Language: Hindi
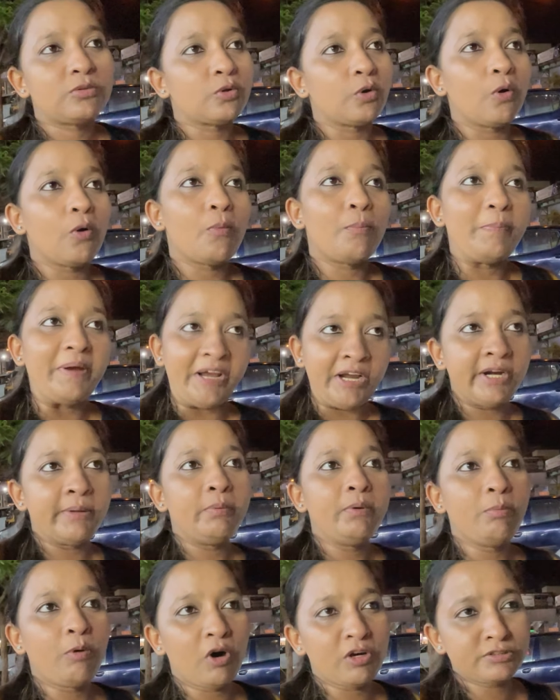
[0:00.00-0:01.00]
तो भीड़
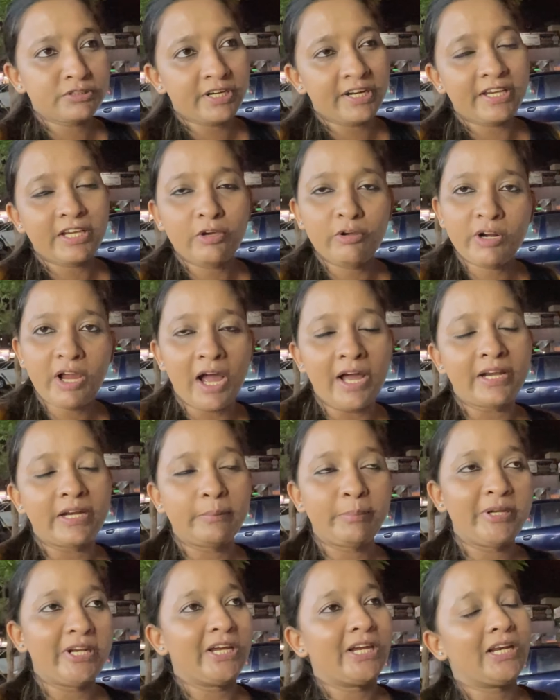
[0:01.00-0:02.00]
भी बहुत रहेगी और
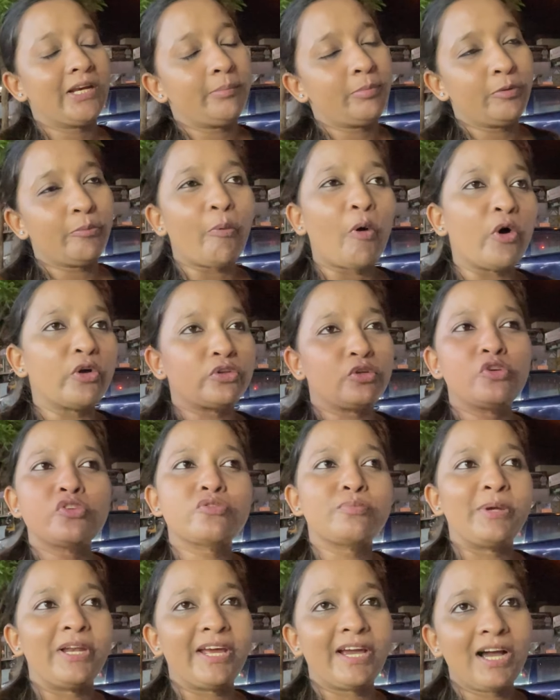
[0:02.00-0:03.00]
खाने पीने के लिए भी बहुत
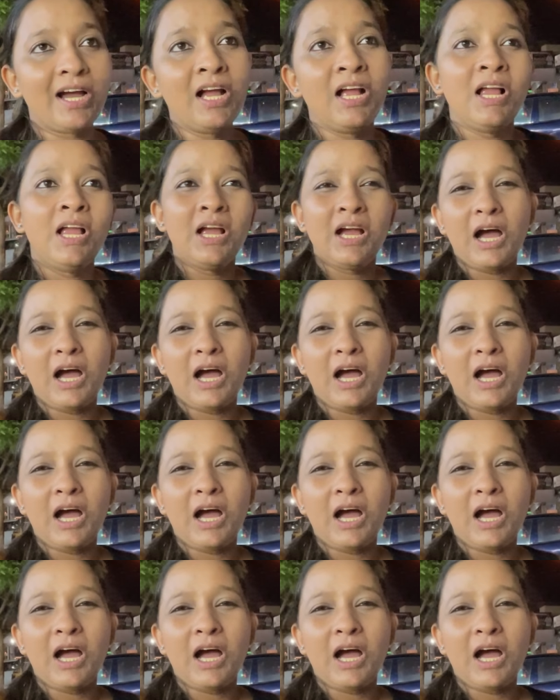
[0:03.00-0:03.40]
कुछ मिलेगा